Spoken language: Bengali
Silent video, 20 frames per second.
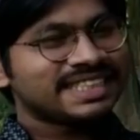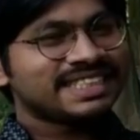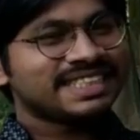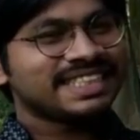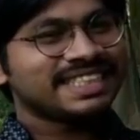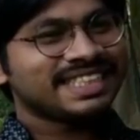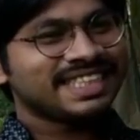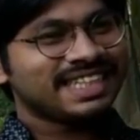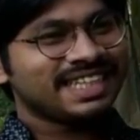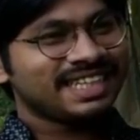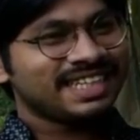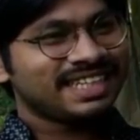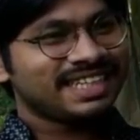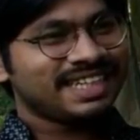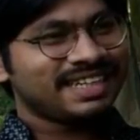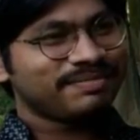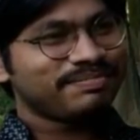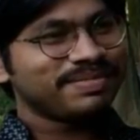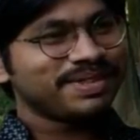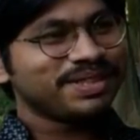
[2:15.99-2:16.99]
সেটা
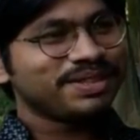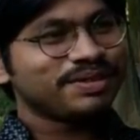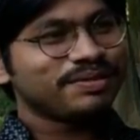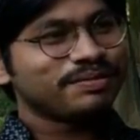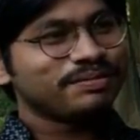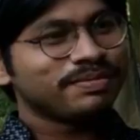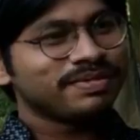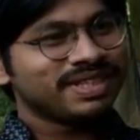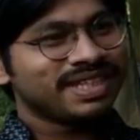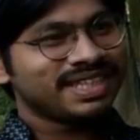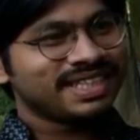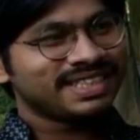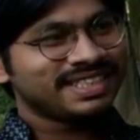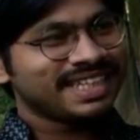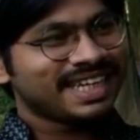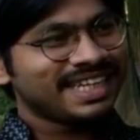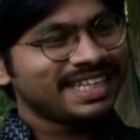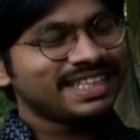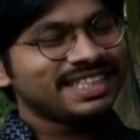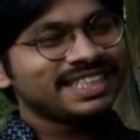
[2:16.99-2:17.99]
আপনি
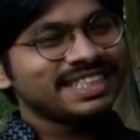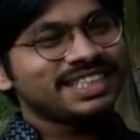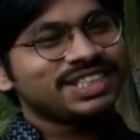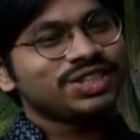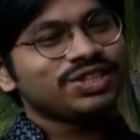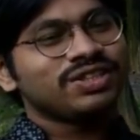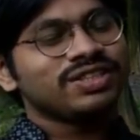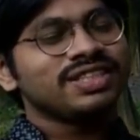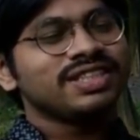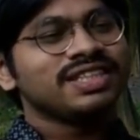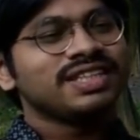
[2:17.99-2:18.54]
জানেন নিশ্চয়